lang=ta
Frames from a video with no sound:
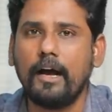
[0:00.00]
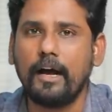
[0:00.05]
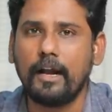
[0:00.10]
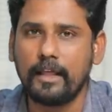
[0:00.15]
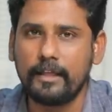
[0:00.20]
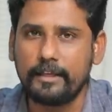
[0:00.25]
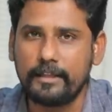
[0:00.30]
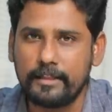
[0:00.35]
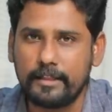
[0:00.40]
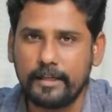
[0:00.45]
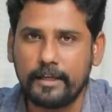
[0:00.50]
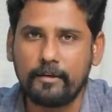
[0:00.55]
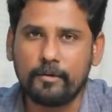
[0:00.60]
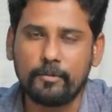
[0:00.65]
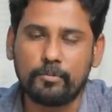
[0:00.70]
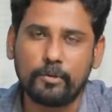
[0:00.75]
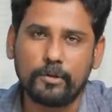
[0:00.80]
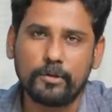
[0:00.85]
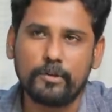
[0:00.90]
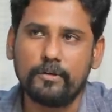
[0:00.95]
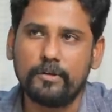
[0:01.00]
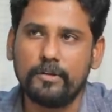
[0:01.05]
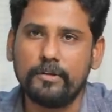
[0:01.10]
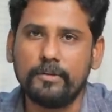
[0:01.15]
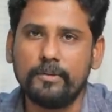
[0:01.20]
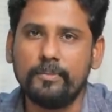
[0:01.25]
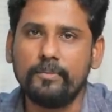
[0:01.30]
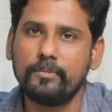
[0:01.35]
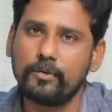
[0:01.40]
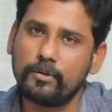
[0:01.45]
ஆனால் இந்தியாவை பொறுத்த
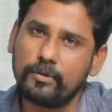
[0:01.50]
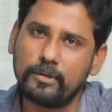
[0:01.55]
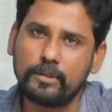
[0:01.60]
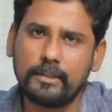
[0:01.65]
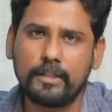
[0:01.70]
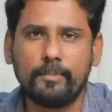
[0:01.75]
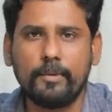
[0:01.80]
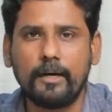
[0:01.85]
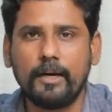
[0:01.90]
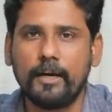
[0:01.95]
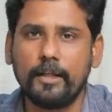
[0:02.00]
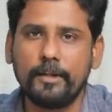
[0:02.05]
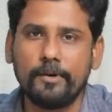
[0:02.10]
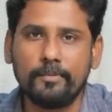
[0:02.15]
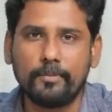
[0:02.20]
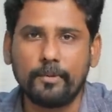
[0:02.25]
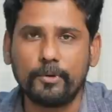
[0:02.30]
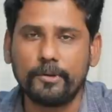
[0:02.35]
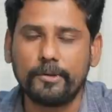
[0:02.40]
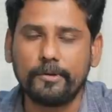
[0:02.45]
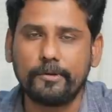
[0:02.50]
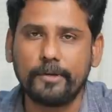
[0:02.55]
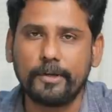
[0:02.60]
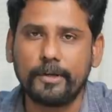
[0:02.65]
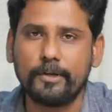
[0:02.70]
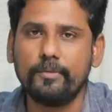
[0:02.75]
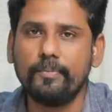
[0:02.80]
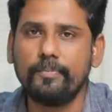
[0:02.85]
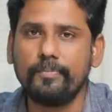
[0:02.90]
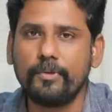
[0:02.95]
வரைக்கும் தமிழ்நாடையும் பொறுத்த
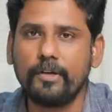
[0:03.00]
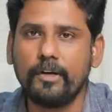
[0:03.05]
வரைக்கும்